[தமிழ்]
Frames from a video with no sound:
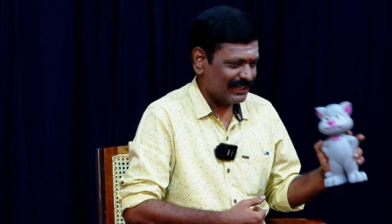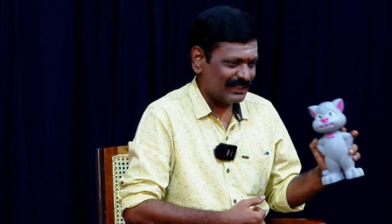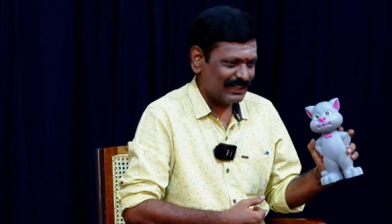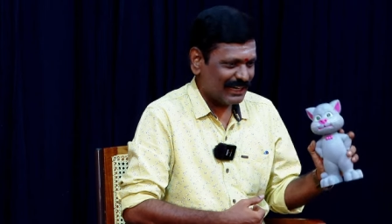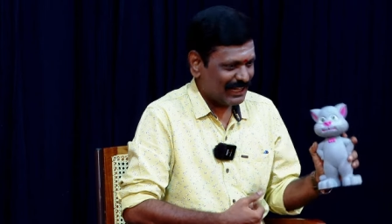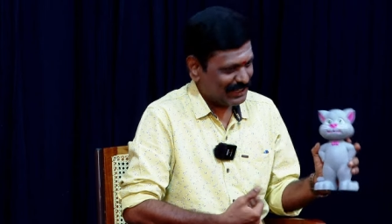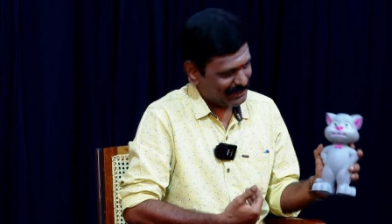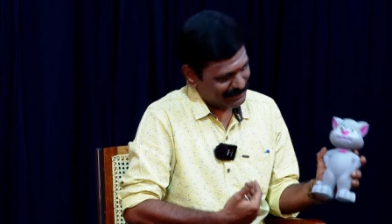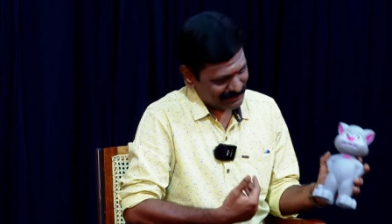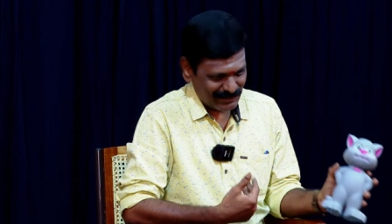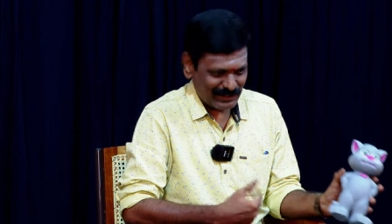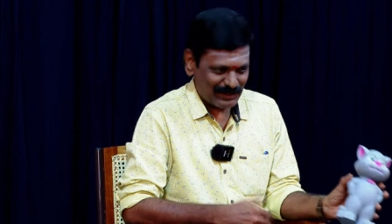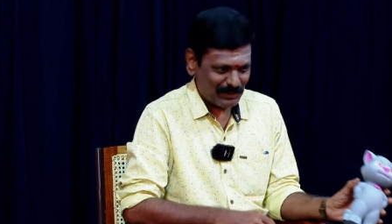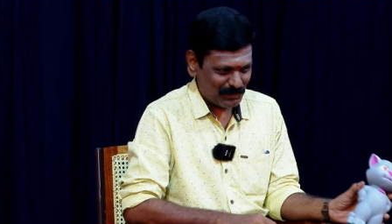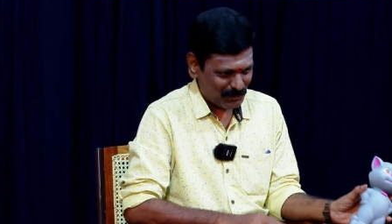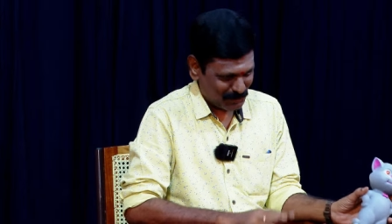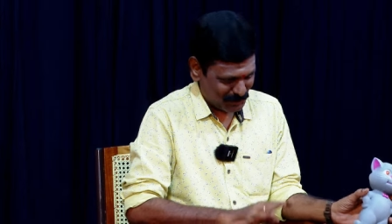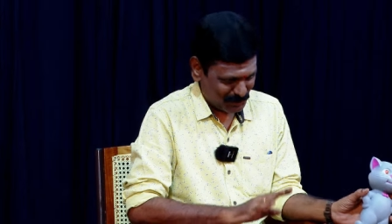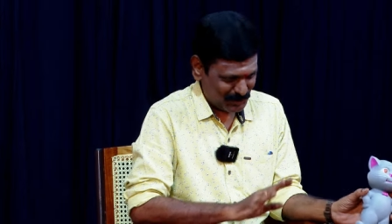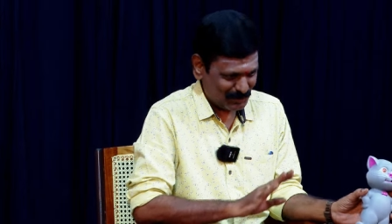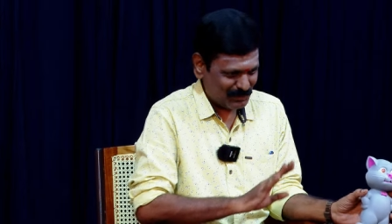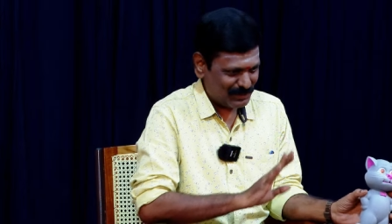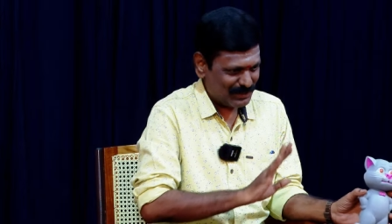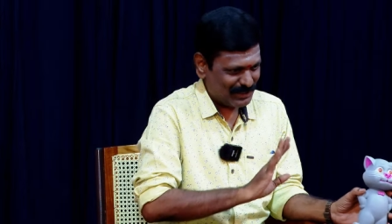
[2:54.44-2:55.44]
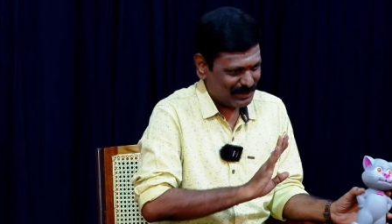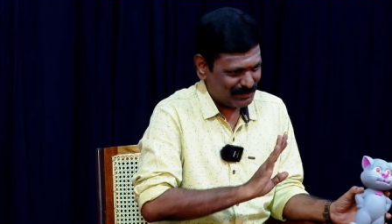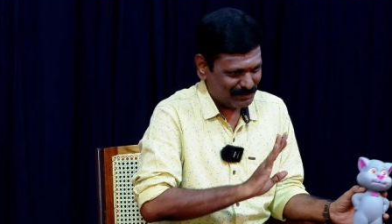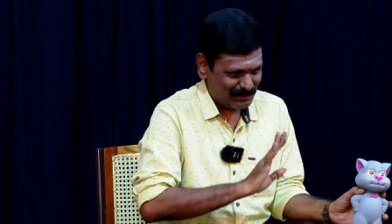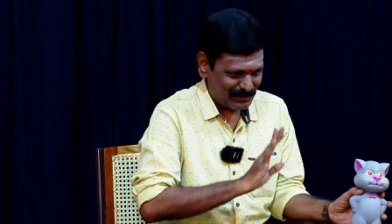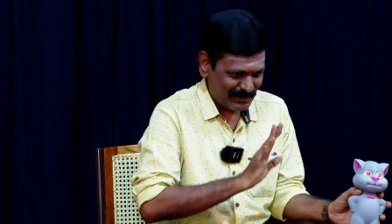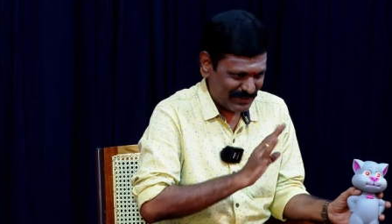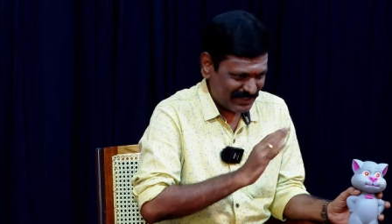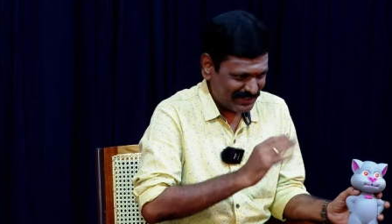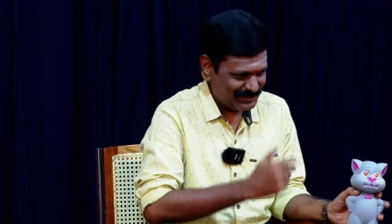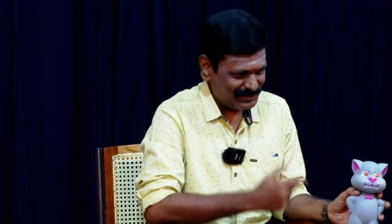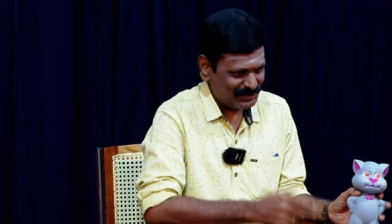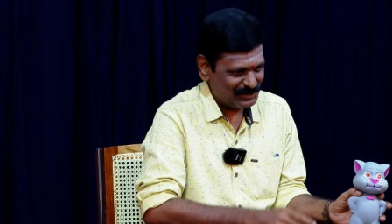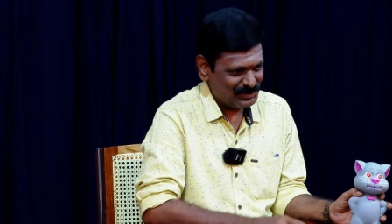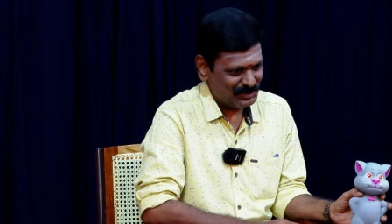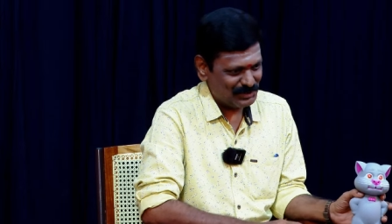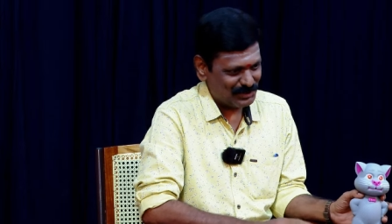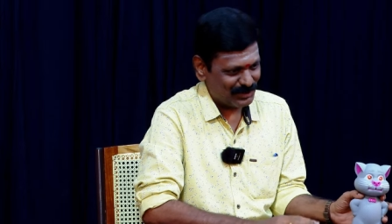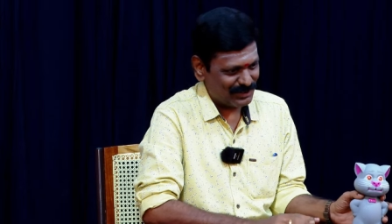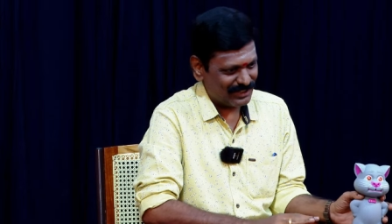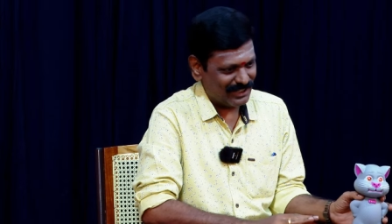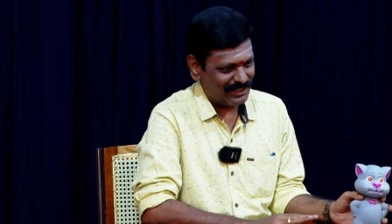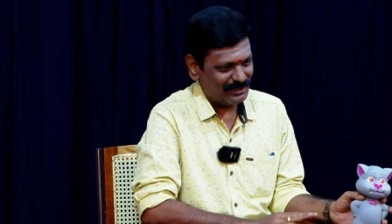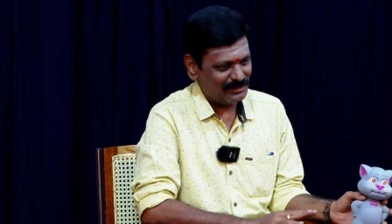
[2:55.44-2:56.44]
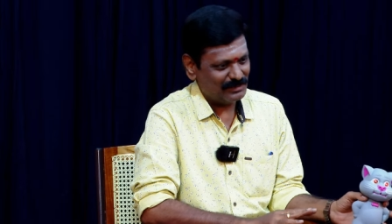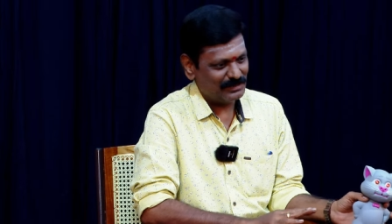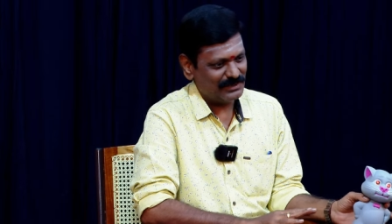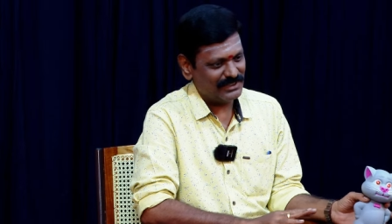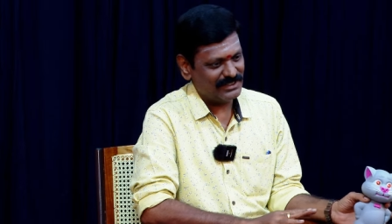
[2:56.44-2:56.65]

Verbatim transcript: நான் மொத்தமாக பேசுன்னு சொன்னாலும்